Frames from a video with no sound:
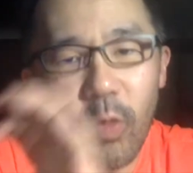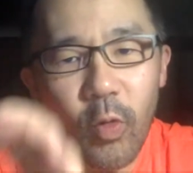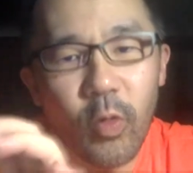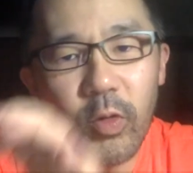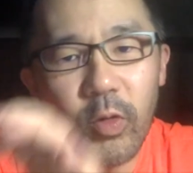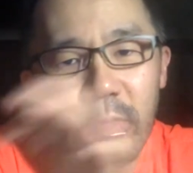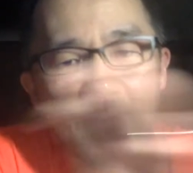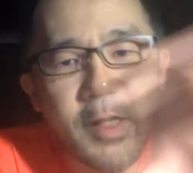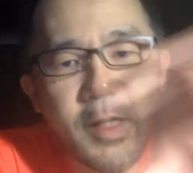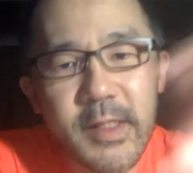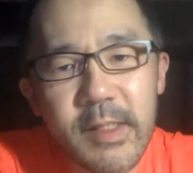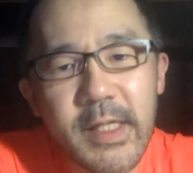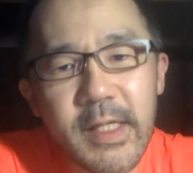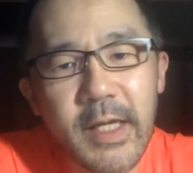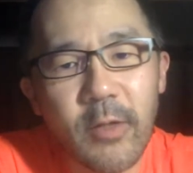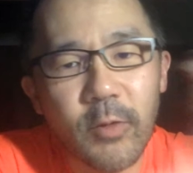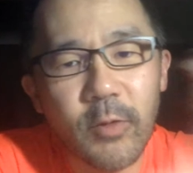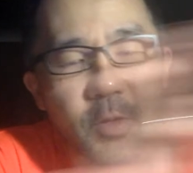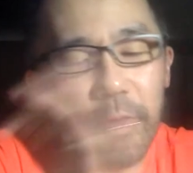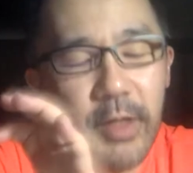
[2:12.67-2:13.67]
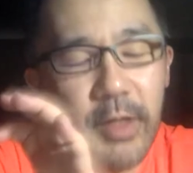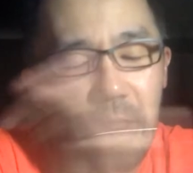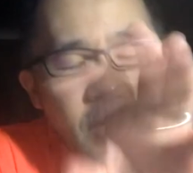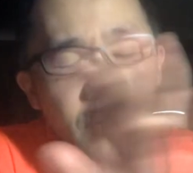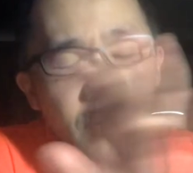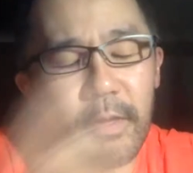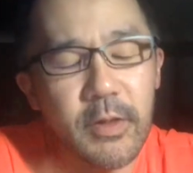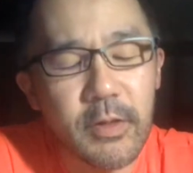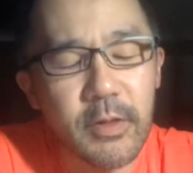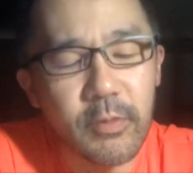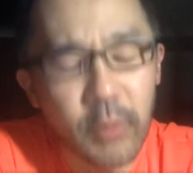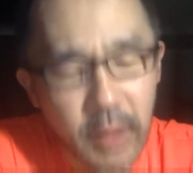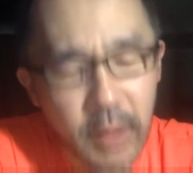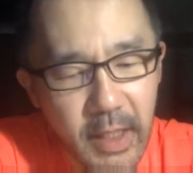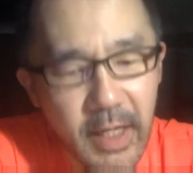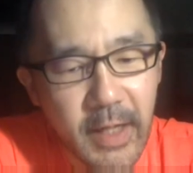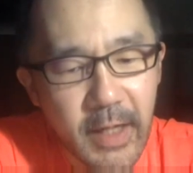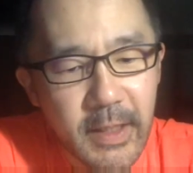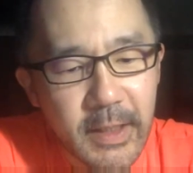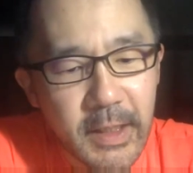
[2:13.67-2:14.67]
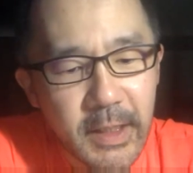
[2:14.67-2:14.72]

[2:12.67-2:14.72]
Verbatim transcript: 王天せいろっていうふうになるので、